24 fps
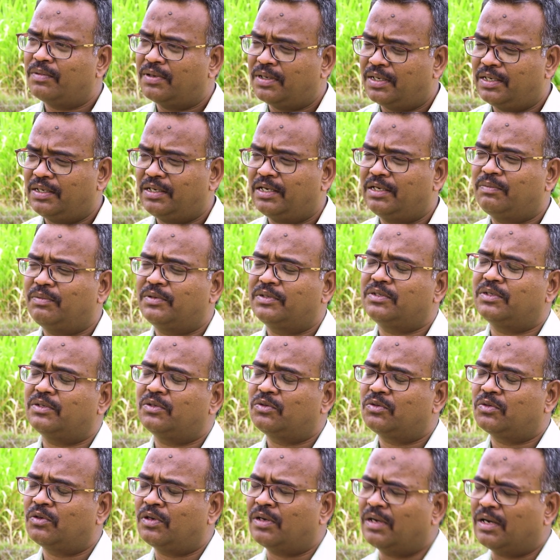ஆமாம் ஹண்ட்ரட் பர்சன்ட்
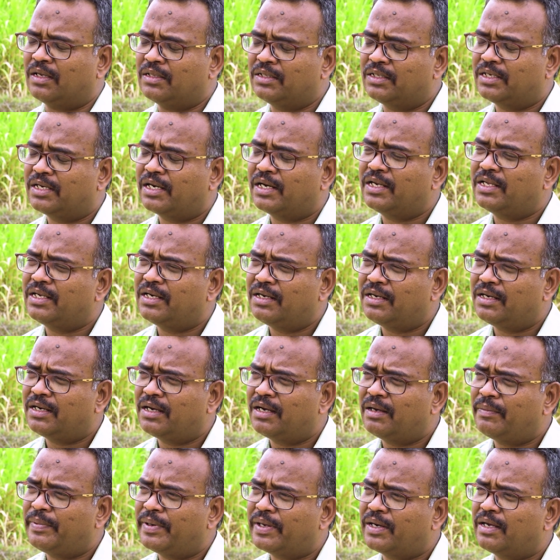ஸோ அதுக்கான எல்லா
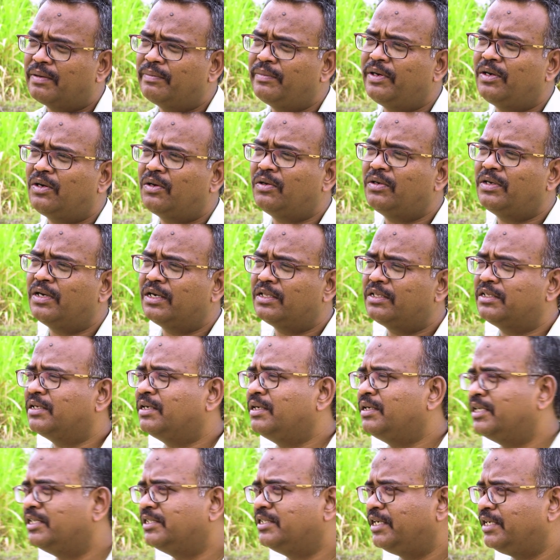பேராமீட்டரும் எடுத்து
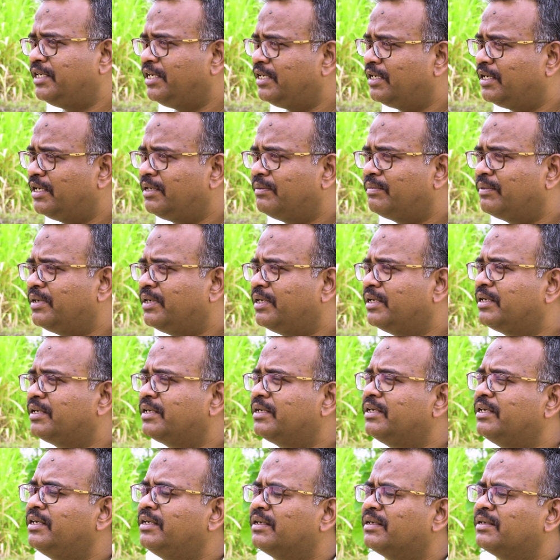தான் டிசைன் டீட்டெயிலிங்
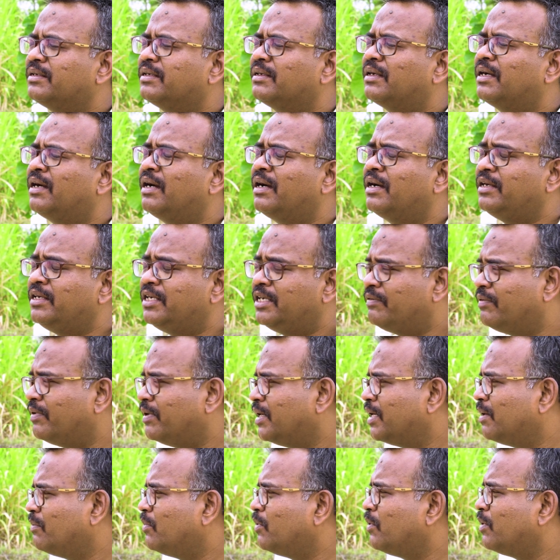பண்ணியிருக்கு
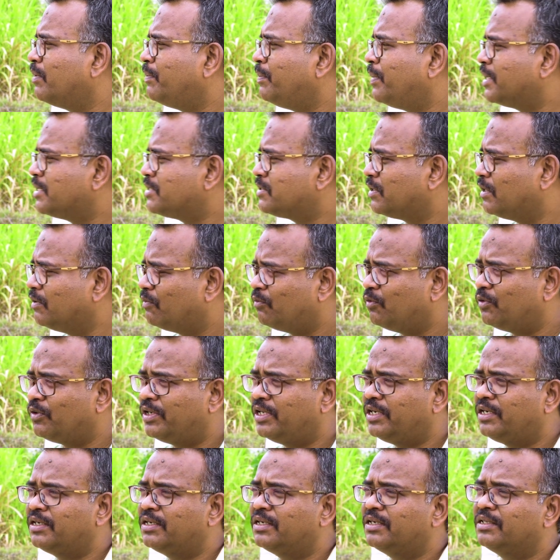ஈவன் நம்மளோட பெடஸ்டல்
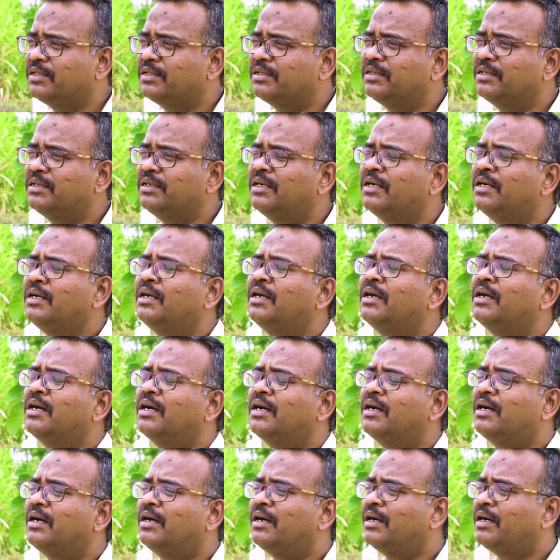ஃபுட்டிங்லேருந்து
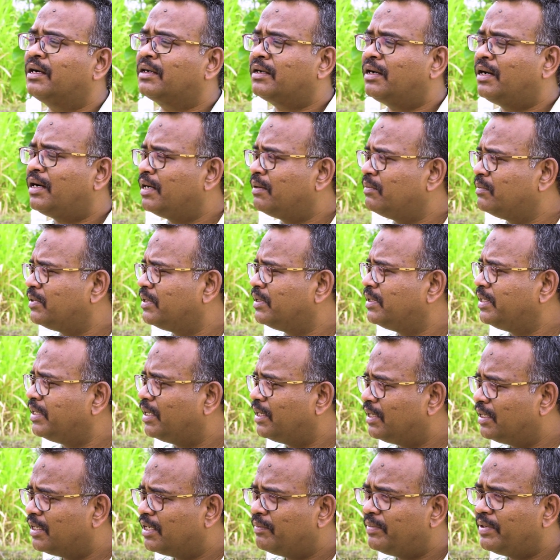காலம்லேருந்து
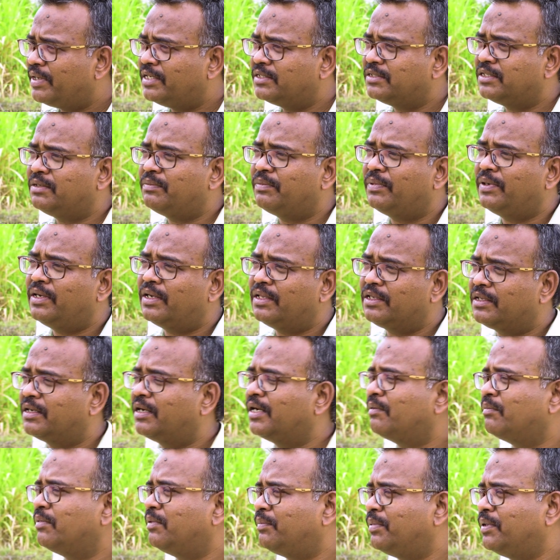எல்லாமே டிசைன் பண்ணி
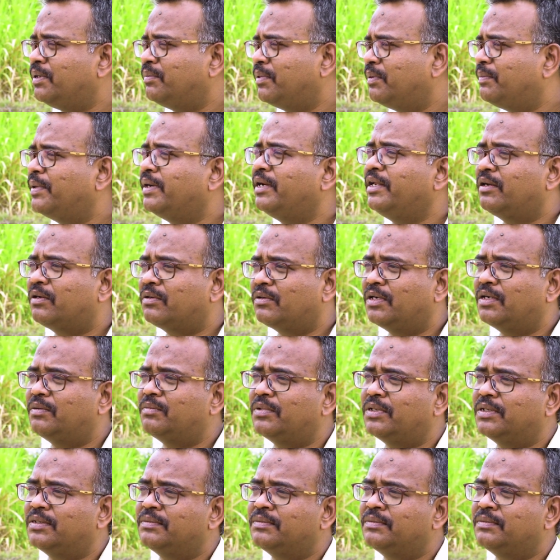அதுதான் நம்ம இப்போ இப்போ பண்ணியிருக்கோம் நம்ம